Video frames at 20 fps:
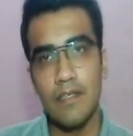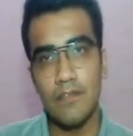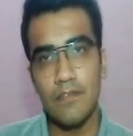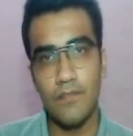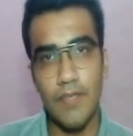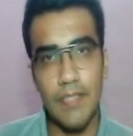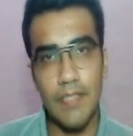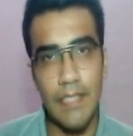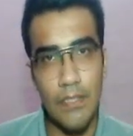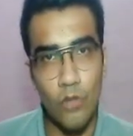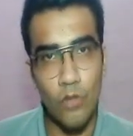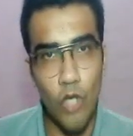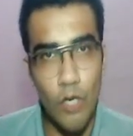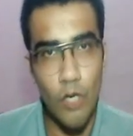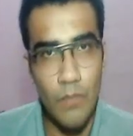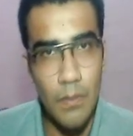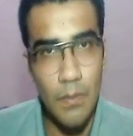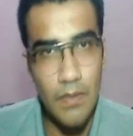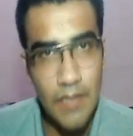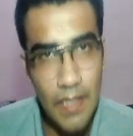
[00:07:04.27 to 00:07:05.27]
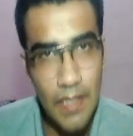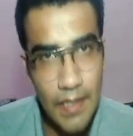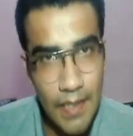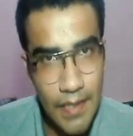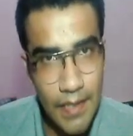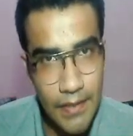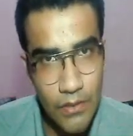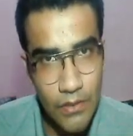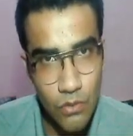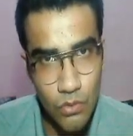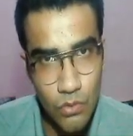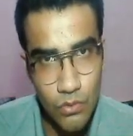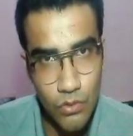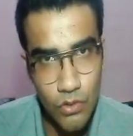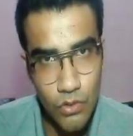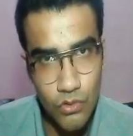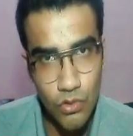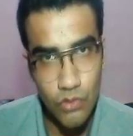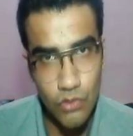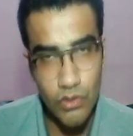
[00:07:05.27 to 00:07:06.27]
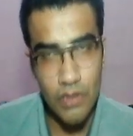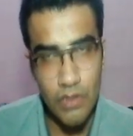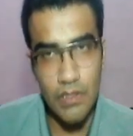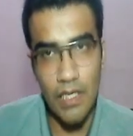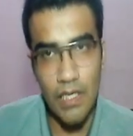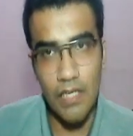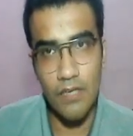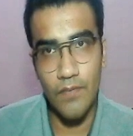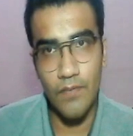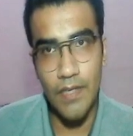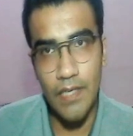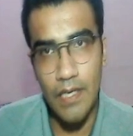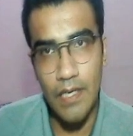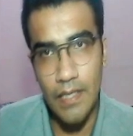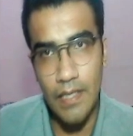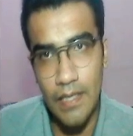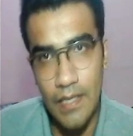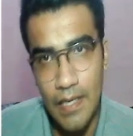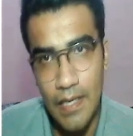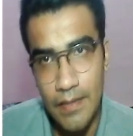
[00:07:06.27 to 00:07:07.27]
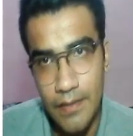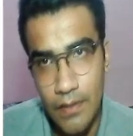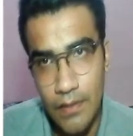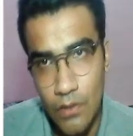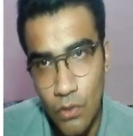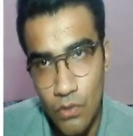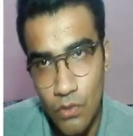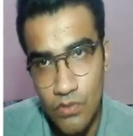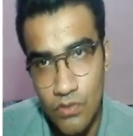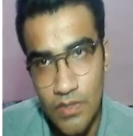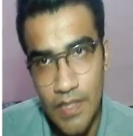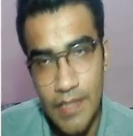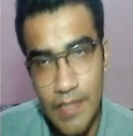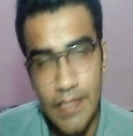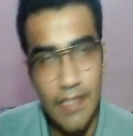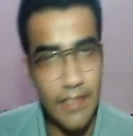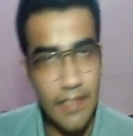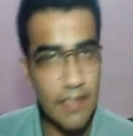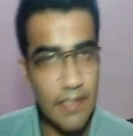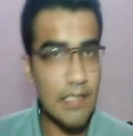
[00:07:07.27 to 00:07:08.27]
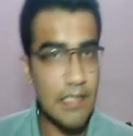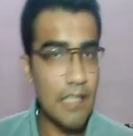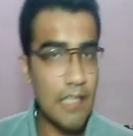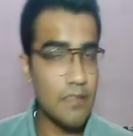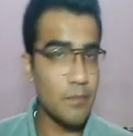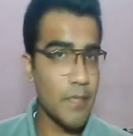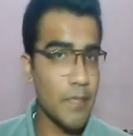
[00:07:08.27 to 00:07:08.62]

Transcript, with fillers: फिर देखो हमें बताना है कि उन्नीस का कैलेंडर कौन से ईयर के साथ